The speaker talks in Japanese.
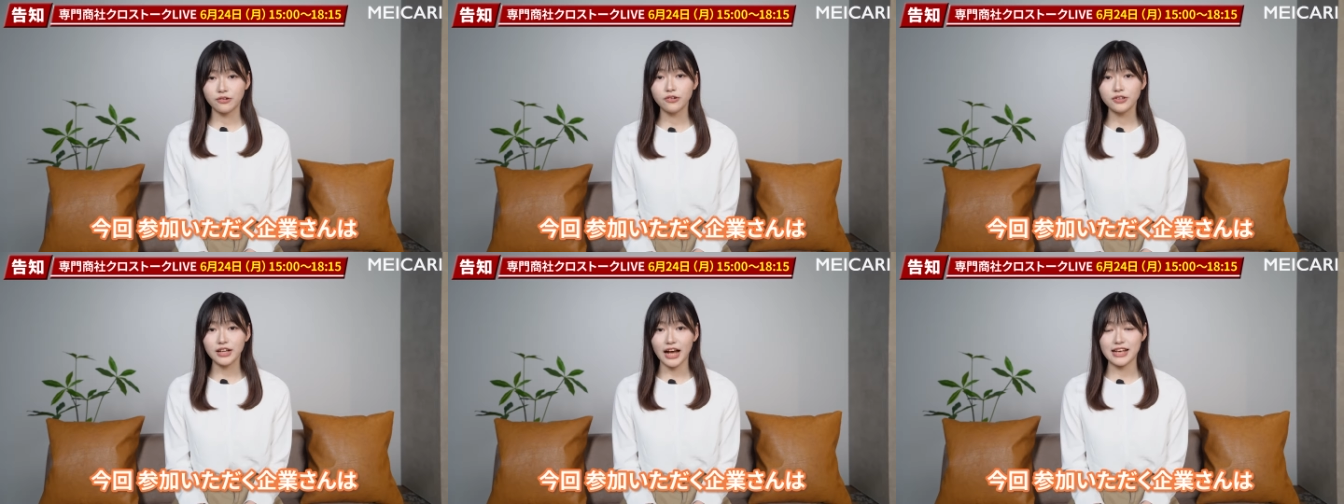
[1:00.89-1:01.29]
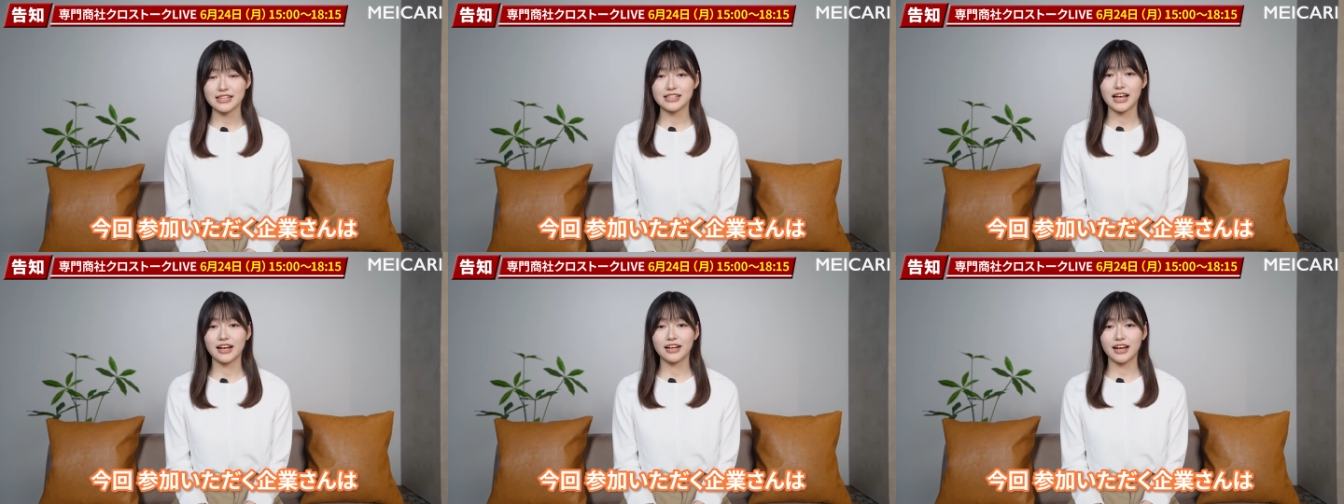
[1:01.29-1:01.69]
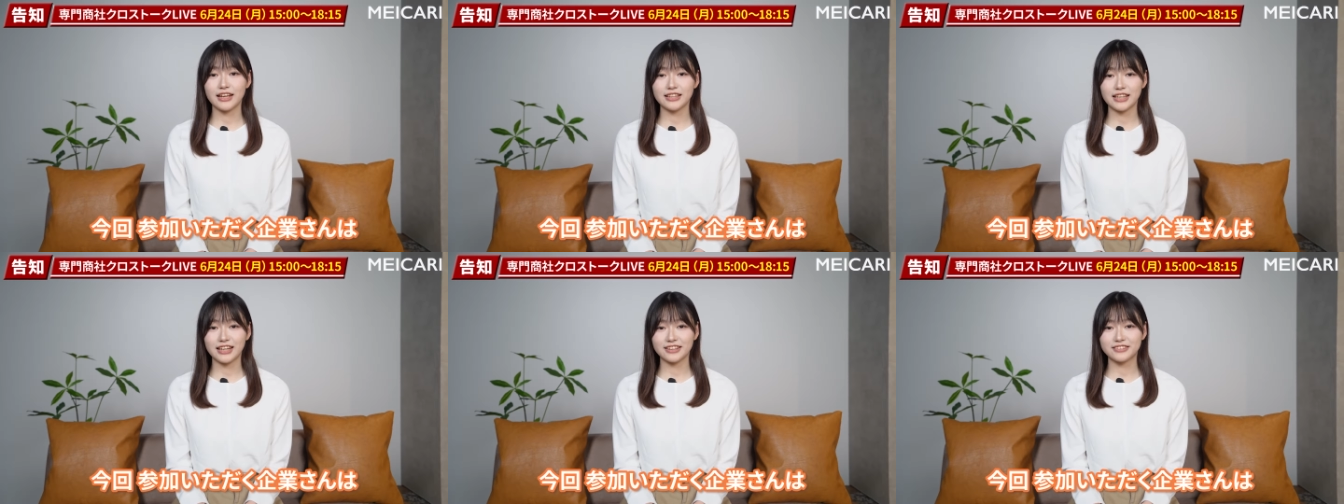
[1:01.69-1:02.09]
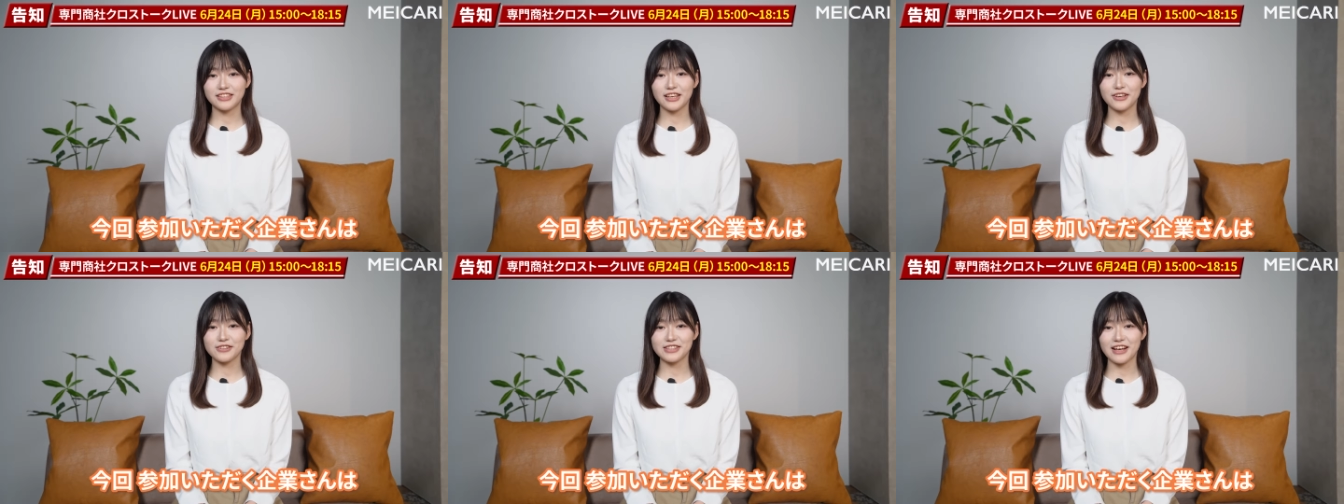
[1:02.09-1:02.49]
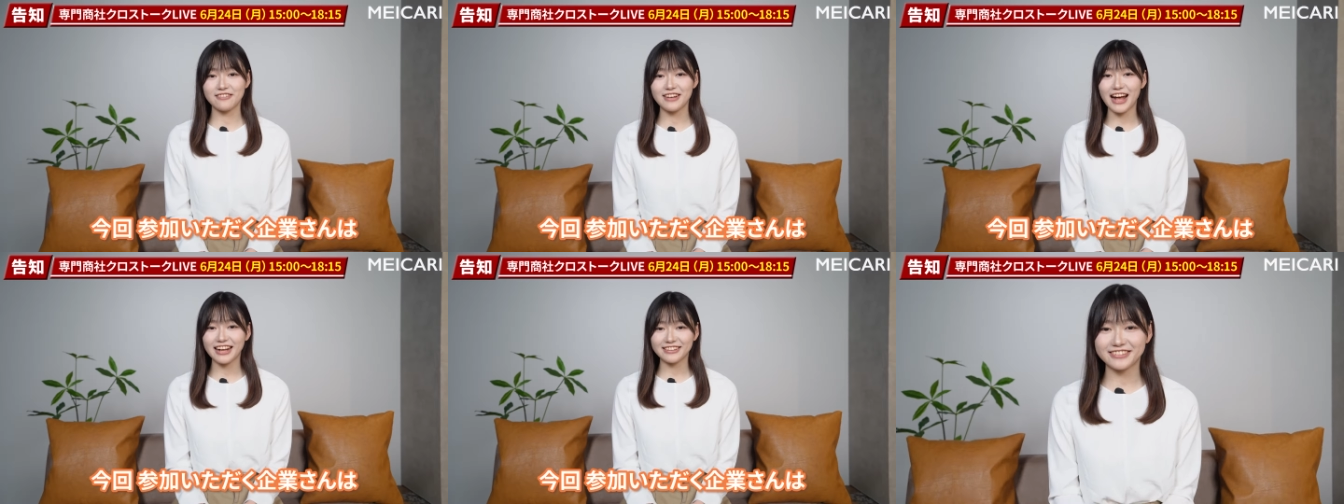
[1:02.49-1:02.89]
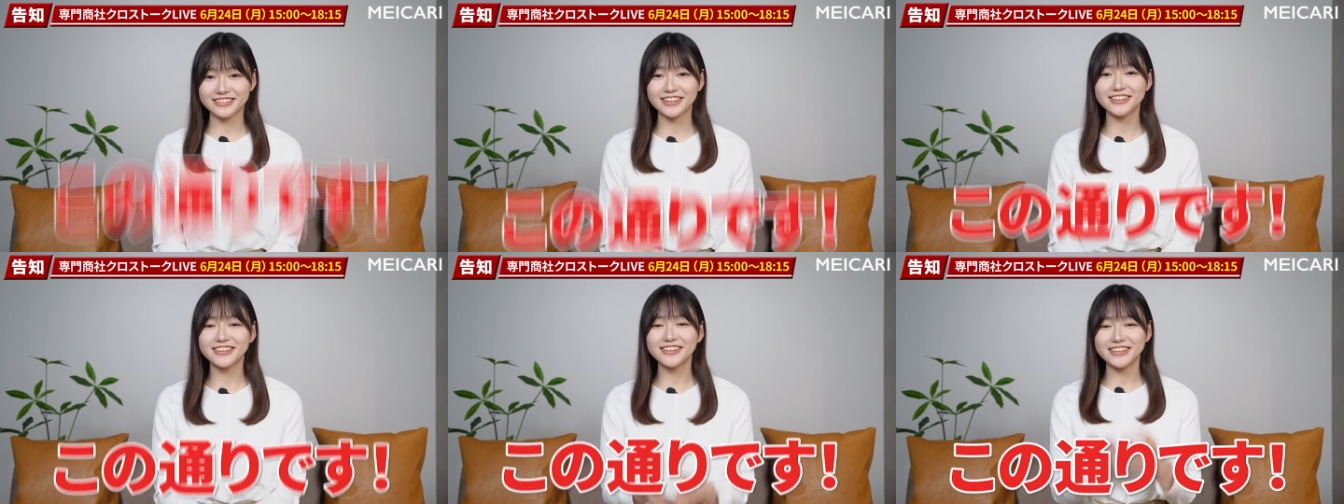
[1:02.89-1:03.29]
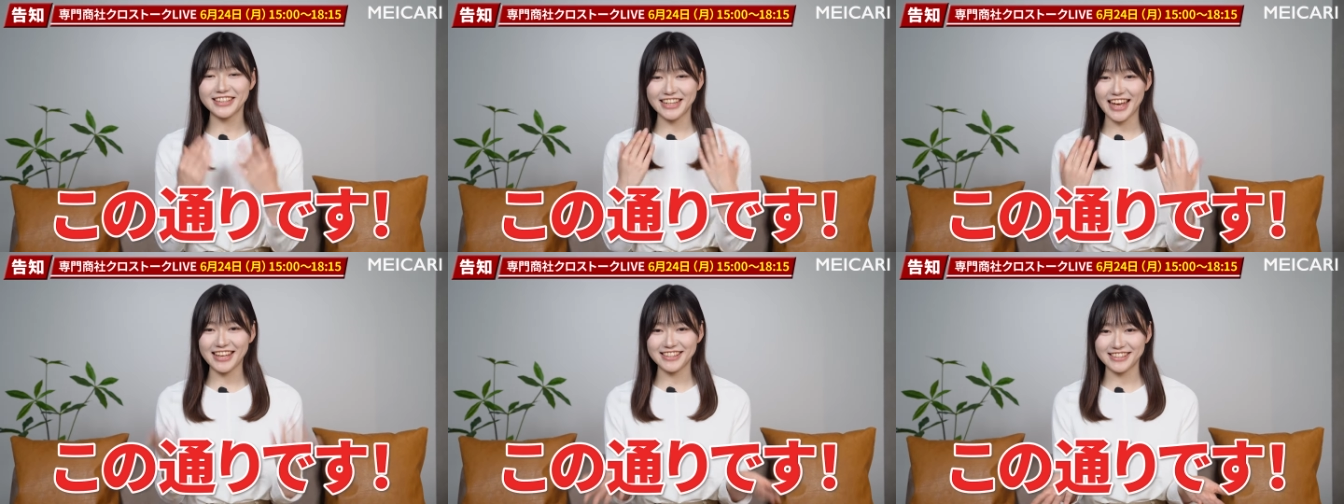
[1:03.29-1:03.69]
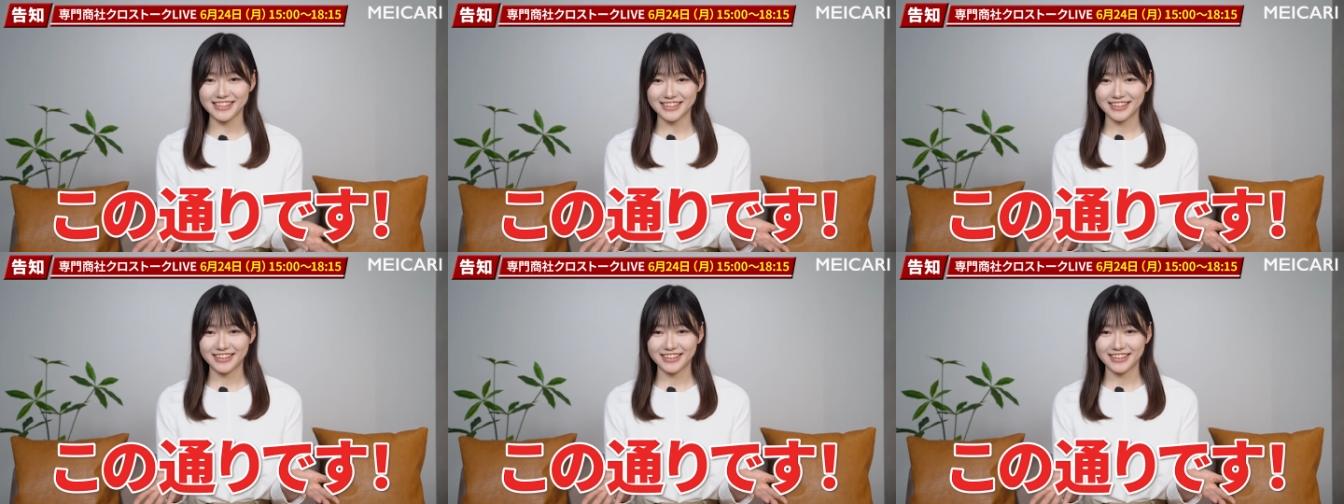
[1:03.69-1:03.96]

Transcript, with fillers: 今回参加いただく企業さんはこの通りです